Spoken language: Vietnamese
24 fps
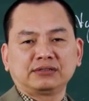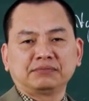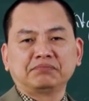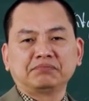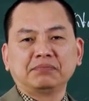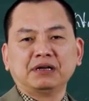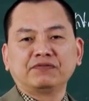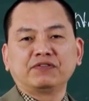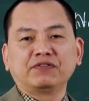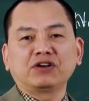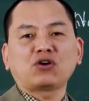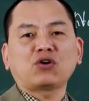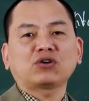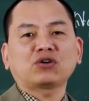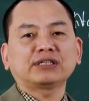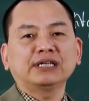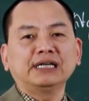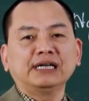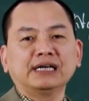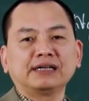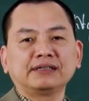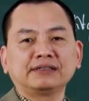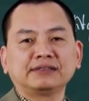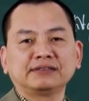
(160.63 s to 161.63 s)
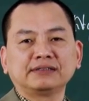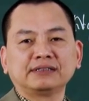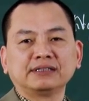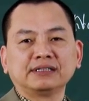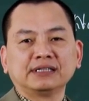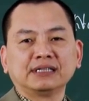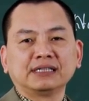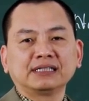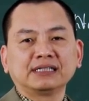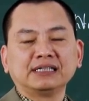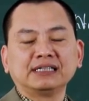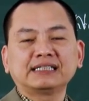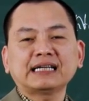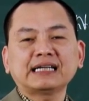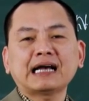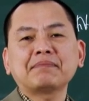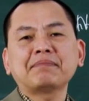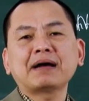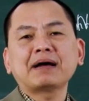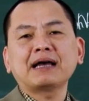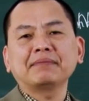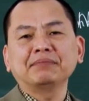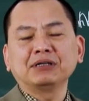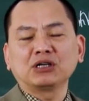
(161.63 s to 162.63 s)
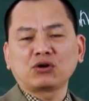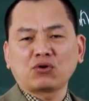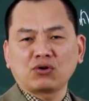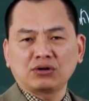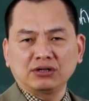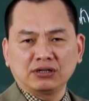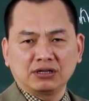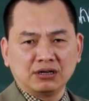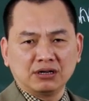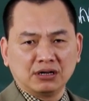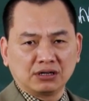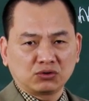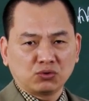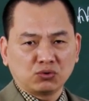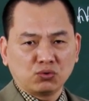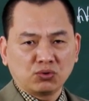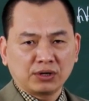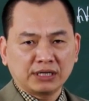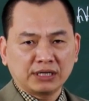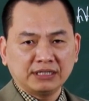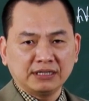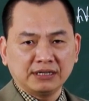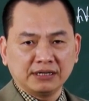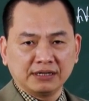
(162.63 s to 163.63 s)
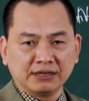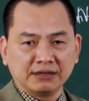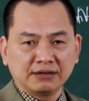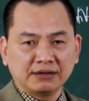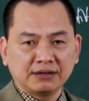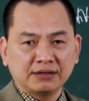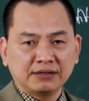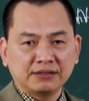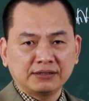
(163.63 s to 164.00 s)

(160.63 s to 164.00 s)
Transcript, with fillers: mình mới có tiền. Thì cha mẹ mình còn được hưởng thụ cái gì nữa.